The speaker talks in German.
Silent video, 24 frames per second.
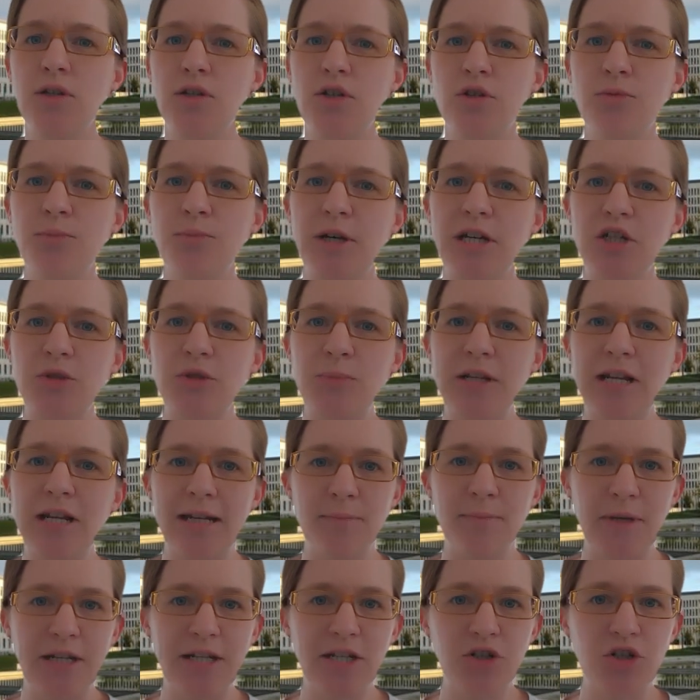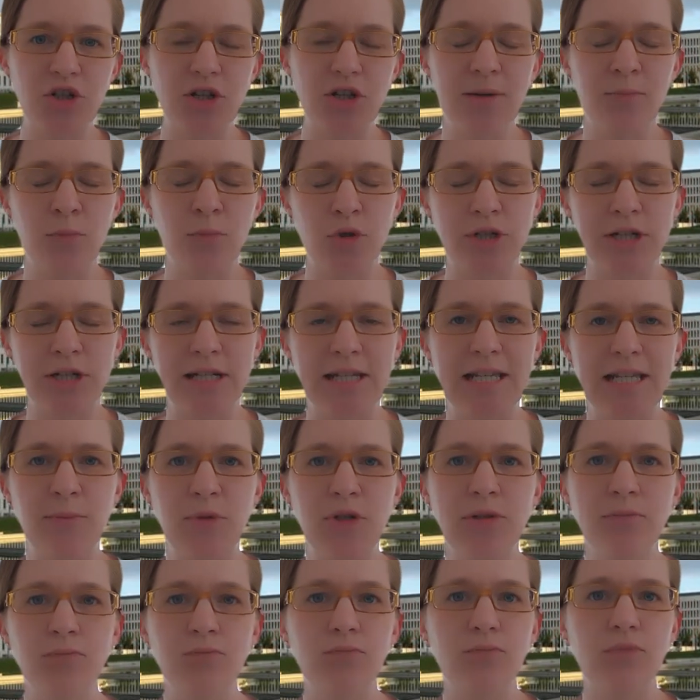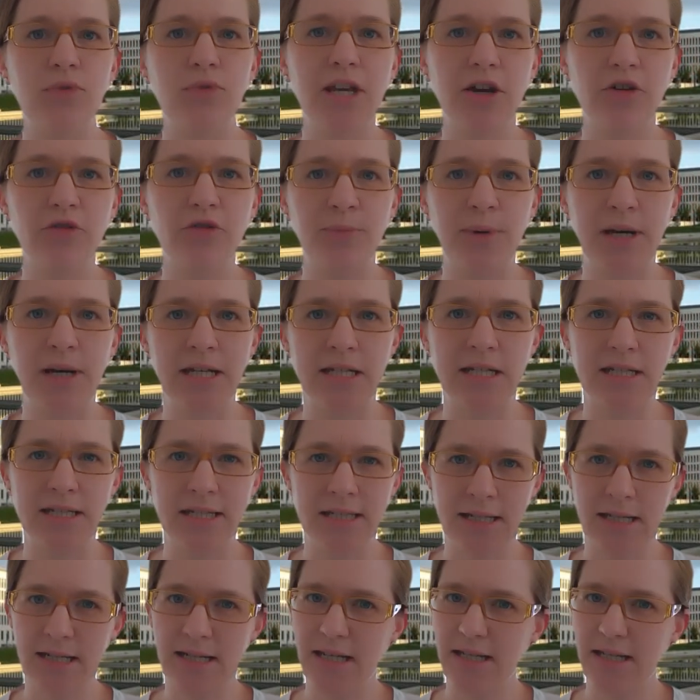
zum Beispiel an Manager im Unternehmen, die auf Basis dieser